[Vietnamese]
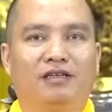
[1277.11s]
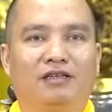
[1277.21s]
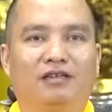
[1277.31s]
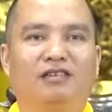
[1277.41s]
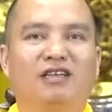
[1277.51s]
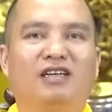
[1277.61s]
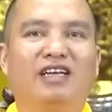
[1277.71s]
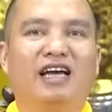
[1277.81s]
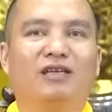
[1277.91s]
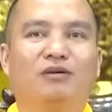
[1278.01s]
Từ trước
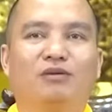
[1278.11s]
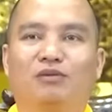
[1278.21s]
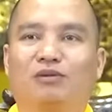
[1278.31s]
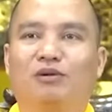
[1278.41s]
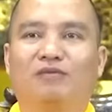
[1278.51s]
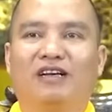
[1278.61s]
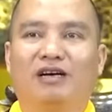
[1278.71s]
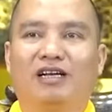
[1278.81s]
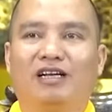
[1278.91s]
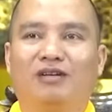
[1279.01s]
đến nay tôi phải
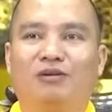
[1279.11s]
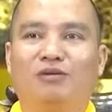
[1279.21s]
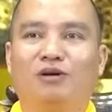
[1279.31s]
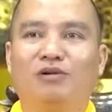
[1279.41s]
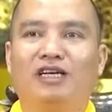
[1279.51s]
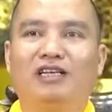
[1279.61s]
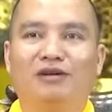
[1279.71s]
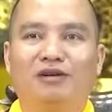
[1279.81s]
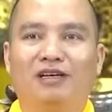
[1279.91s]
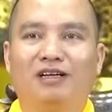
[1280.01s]
nói là tôi cũng không nghĩ
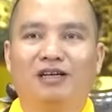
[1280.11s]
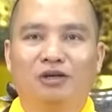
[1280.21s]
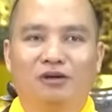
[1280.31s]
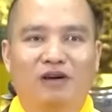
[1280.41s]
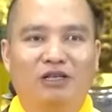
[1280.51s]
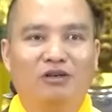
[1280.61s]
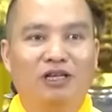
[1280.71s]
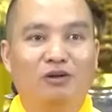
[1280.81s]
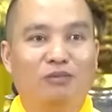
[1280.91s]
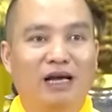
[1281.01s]
đâu, và cho
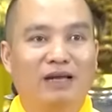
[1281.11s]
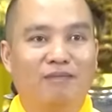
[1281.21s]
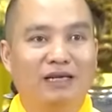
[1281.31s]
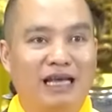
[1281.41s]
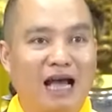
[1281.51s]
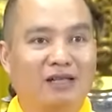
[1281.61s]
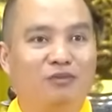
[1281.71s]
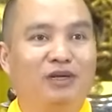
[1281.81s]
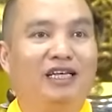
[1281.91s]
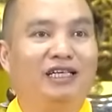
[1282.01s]
đến hôm nay bất giác
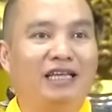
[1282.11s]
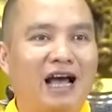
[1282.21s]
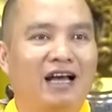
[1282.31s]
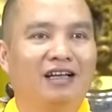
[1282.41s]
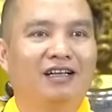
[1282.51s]
tôi mới nghĩ ra.